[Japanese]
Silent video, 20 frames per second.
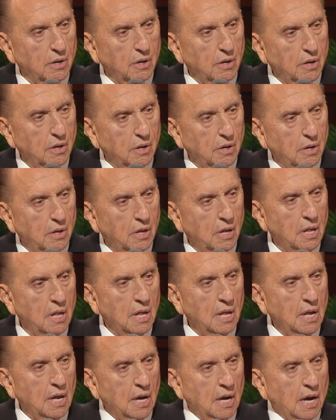の導
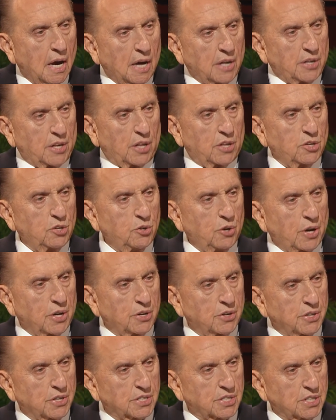きを求めて祈り
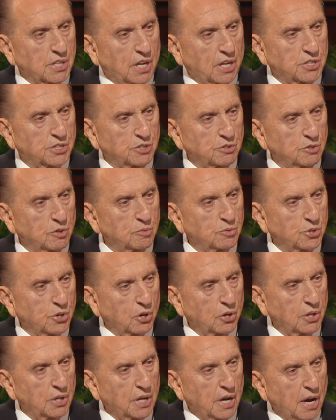始めました
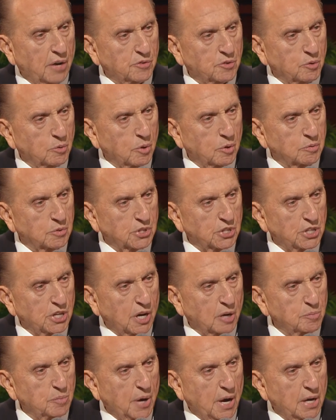その後間
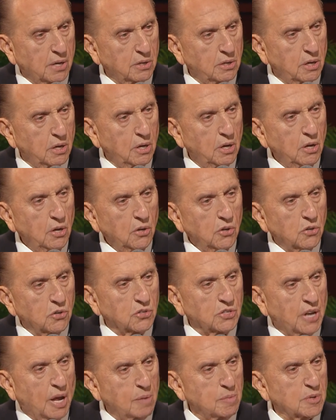もなくして
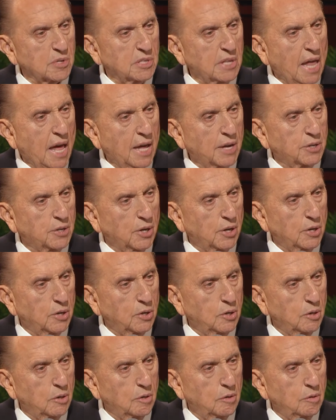ランドンという名
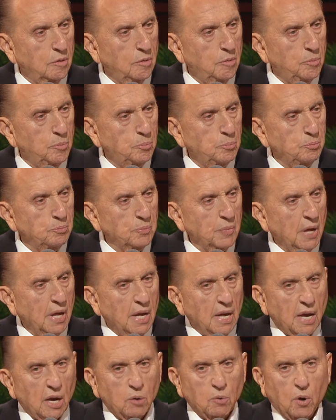の青年が
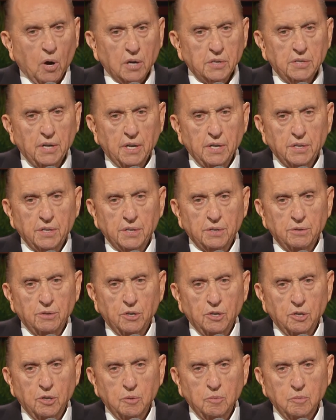日の栄の部屋に
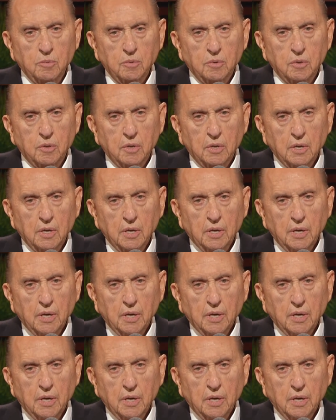入ってきました